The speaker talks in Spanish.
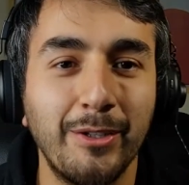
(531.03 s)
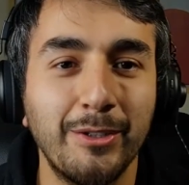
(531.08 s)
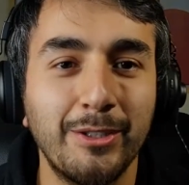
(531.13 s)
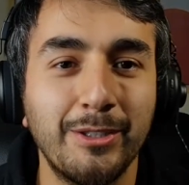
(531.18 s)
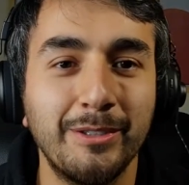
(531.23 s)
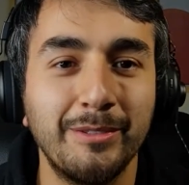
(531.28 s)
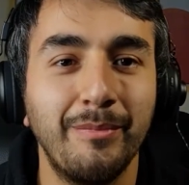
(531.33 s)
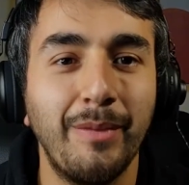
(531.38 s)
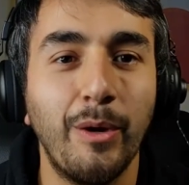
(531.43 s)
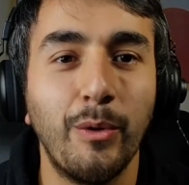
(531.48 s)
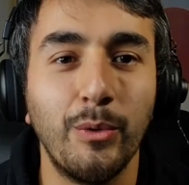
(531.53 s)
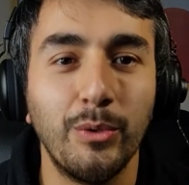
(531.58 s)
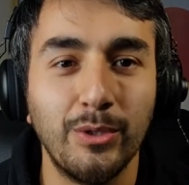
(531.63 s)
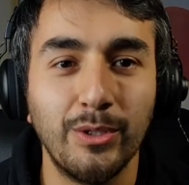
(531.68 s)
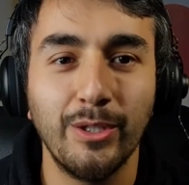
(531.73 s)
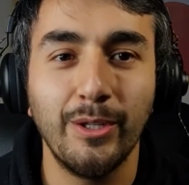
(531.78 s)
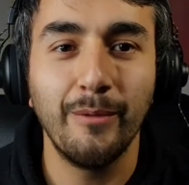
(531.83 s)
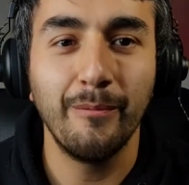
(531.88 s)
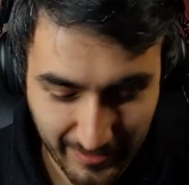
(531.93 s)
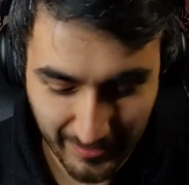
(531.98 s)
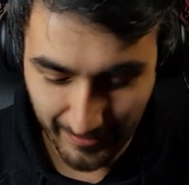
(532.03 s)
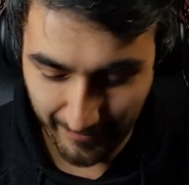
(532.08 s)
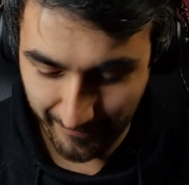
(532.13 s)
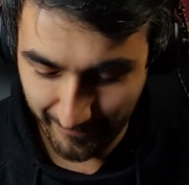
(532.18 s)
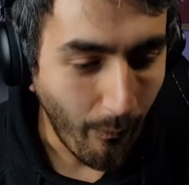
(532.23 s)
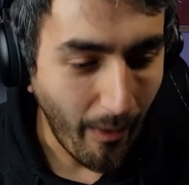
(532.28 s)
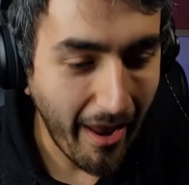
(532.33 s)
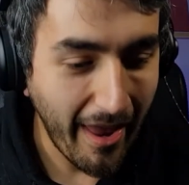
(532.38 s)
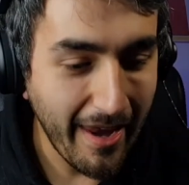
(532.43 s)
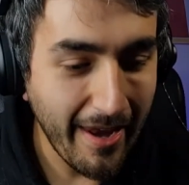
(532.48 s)
otro, me gustó. Sí,
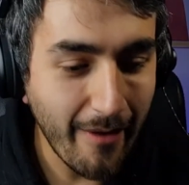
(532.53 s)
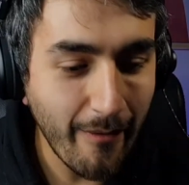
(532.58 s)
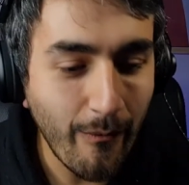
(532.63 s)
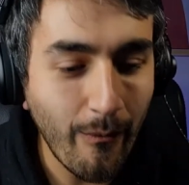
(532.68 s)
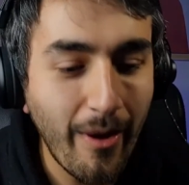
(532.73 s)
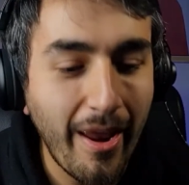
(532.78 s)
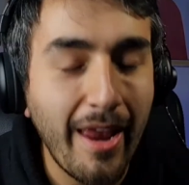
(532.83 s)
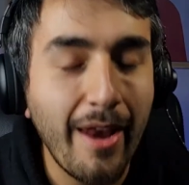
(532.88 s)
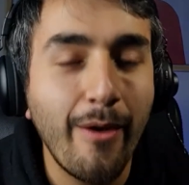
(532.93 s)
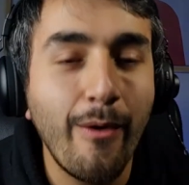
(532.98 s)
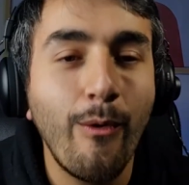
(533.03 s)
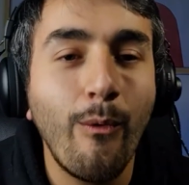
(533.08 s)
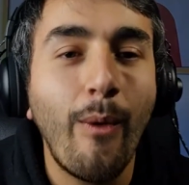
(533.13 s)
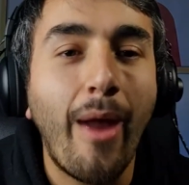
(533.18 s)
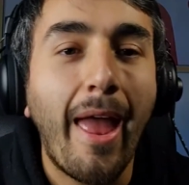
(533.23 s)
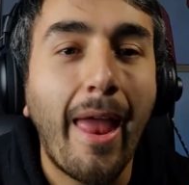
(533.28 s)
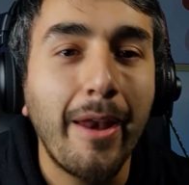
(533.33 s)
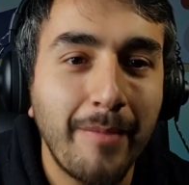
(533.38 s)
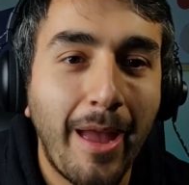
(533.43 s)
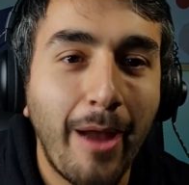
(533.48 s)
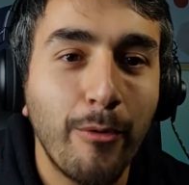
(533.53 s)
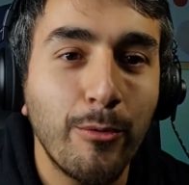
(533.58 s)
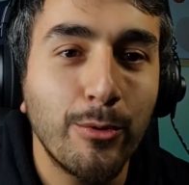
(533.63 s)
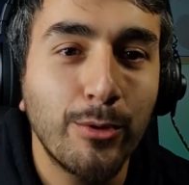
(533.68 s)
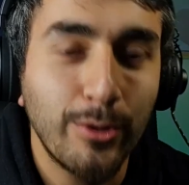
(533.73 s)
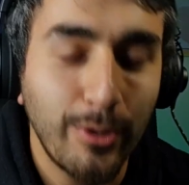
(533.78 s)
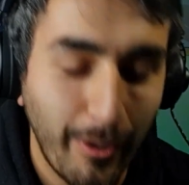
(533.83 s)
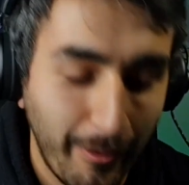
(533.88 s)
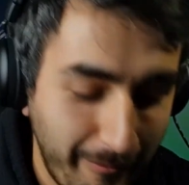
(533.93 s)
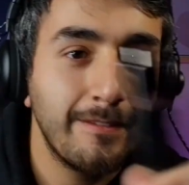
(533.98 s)
bueno, bueno, bueno, me
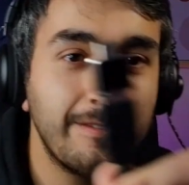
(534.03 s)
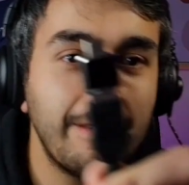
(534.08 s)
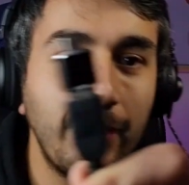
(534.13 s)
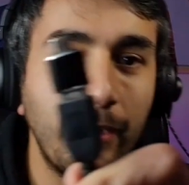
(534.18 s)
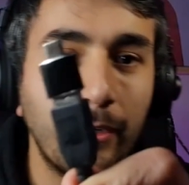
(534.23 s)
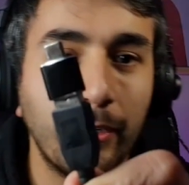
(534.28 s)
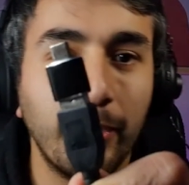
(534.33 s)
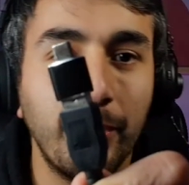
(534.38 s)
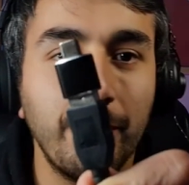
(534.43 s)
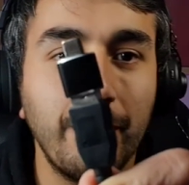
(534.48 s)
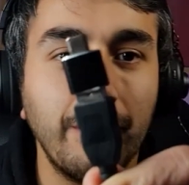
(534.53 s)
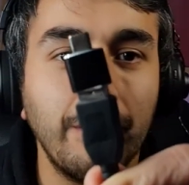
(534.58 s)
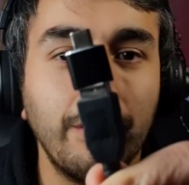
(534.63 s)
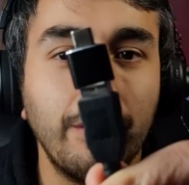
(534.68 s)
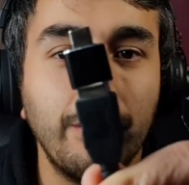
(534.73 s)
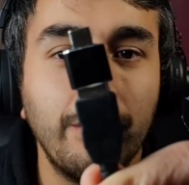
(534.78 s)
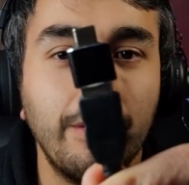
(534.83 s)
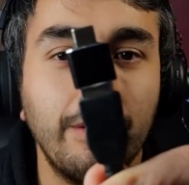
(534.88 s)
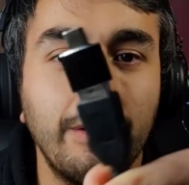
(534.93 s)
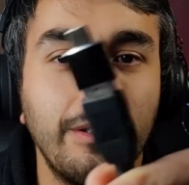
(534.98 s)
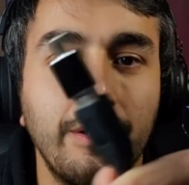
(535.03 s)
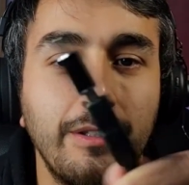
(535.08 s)
gustó. Se lo recomiendo.